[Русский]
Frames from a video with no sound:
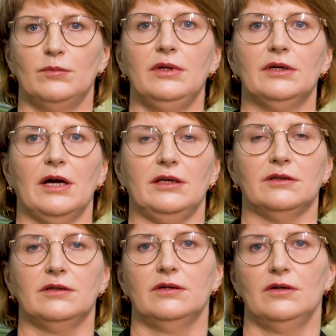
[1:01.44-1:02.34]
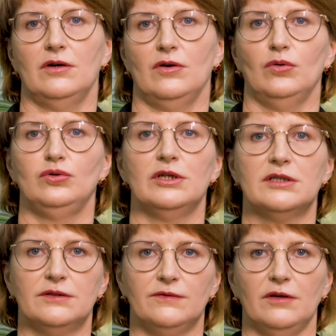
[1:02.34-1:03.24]
был ранен,
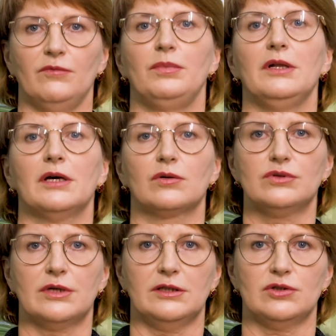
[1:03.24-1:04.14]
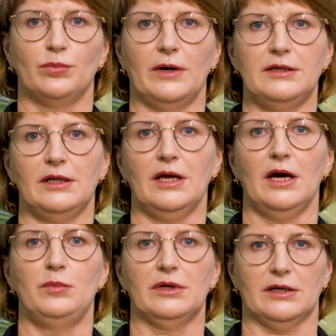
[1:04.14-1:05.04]
участвовал в белорусской наступательной
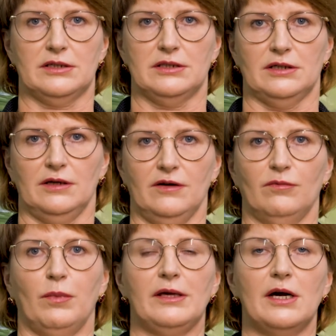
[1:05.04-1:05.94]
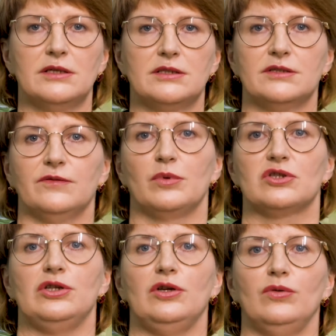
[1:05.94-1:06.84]
операции в боях за
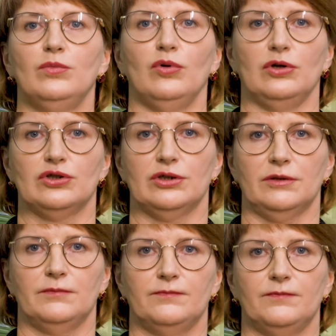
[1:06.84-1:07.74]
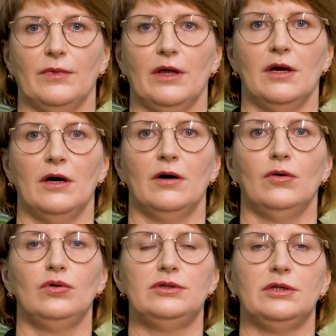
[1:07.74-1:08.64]
освобождение Польши.
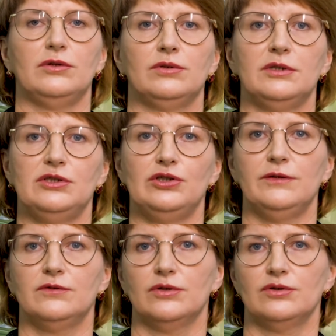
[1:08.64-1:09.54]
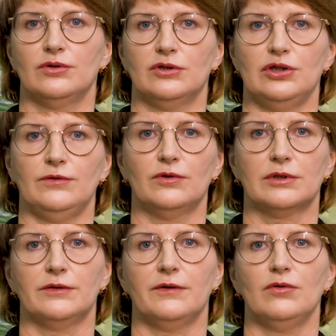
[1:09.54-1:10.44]
Осенью 1944
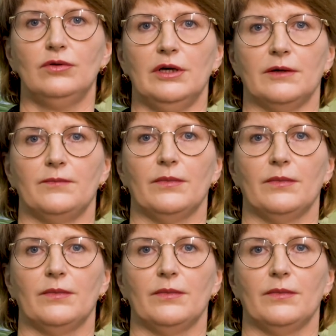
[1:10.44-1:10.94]
года